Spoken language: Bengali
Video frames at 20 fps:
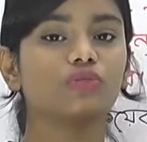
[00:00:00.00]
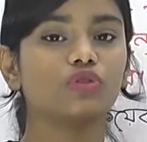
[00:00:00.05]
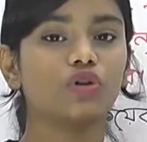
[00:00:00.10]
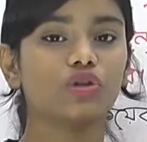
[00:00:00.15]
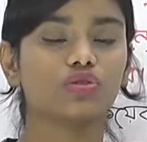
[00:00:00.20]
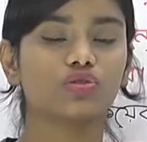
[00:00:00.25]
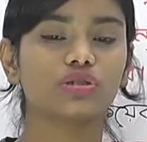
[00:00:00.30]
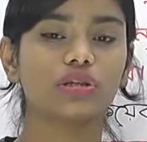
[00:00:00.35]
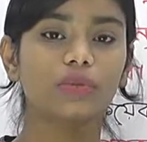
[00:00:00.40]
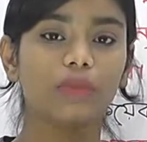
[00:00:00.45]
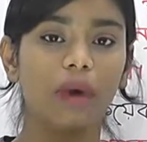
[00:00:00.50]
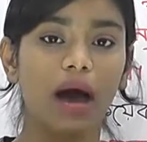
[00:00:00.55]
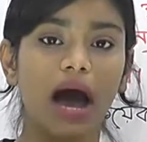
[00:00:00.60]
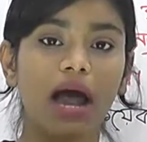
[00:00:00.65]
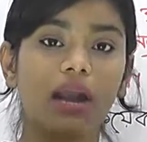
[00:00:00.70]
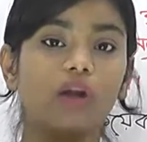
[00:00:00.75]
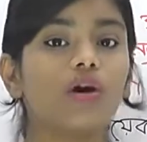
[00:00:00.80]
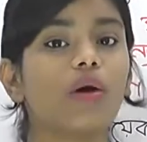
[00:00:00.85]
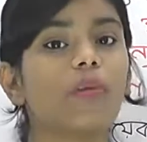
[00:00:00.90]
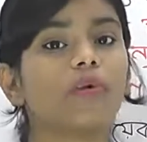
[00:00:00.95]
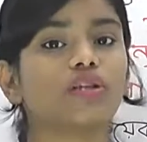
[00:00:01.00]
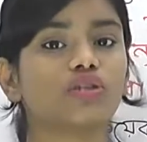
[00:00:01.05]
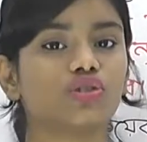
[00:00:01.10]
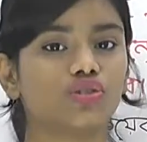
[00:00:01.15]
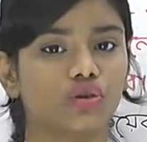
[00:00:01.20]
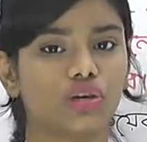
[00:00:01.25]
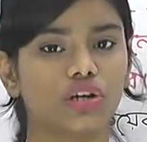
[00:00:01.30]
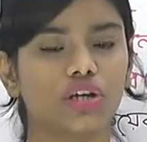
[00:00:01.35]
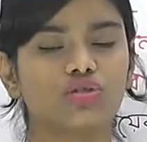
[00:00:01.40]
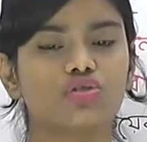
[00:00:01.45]
যতটা ভালো আমাদের
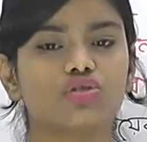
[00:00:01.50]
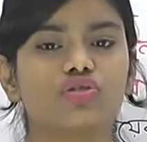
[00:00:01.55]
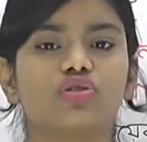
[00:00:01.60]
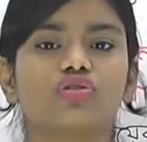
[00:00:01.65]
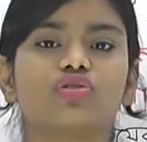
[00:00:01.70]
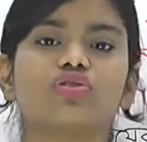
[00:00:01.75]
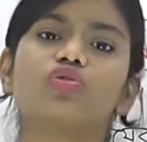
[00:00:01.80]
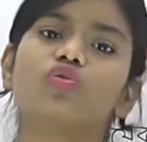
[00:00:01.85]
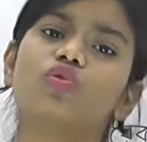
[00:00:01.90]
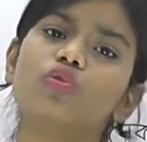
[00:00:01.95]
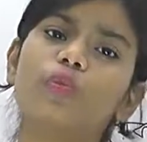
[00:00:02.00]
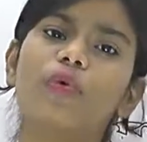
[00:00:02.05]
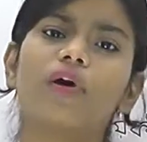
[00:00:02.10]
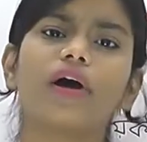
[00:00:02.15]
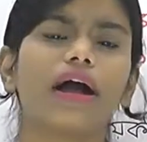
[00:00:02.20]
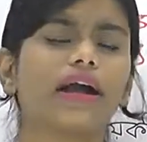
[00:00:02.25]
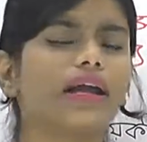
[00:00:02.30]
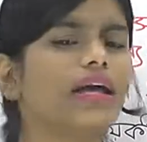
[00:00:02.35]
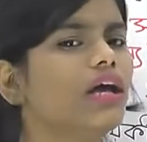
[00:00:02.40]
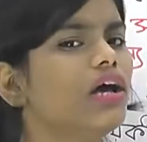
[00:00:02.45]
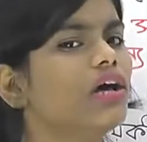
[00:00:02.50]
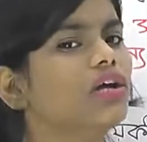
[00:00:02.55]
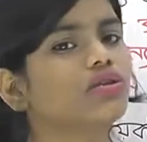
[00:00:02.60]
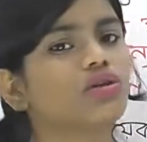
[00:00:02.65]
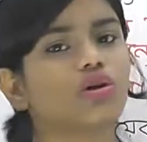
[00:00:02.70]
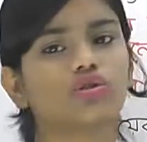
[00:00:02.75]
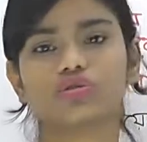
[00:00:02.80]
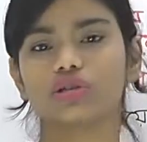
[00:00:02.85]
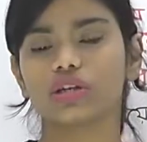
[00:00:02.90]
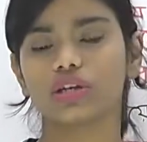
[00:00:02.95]
শরীরের জন্য যতটা উপকারী
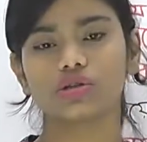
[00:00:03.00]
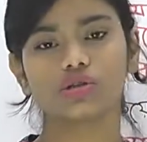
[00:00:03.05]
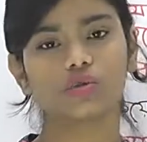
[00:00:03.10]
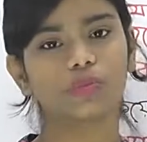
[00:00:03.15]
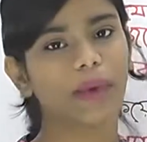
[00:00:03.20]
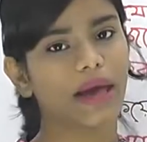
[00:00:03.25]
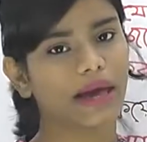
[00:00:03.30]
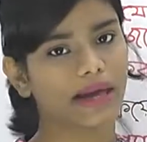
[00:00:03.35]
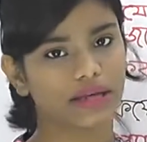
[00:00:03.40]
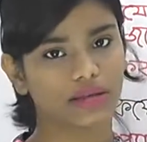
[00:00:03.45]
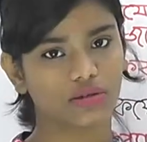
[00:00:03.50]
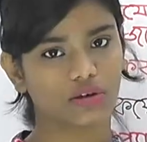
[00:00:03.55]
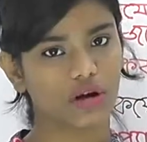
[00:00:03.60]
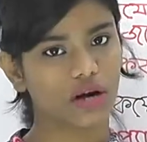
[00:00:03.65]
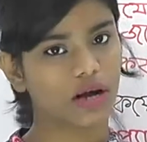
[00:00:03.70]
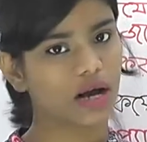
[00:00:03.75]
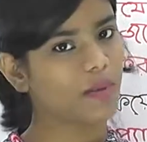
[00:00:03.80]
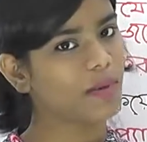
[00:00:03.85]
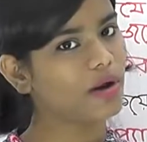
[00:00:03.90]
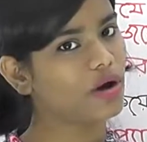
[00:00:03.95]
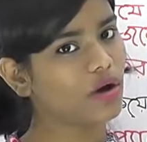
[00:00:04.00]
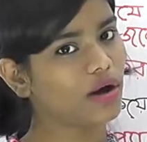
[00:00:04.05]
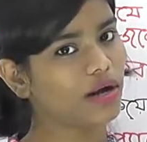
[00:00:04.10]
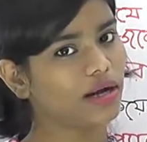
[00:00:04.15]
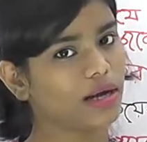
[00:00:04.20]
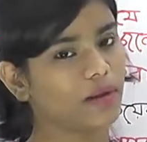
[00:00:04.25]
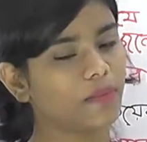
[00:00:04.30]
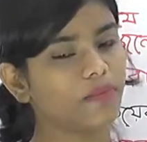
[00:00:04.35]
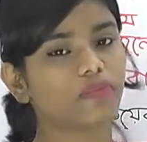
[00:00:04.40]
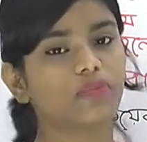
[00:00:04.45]
ততটা কিন্তু প্যাকেট করা খাবার হয়
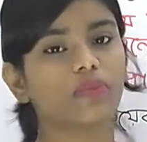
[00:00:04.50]
না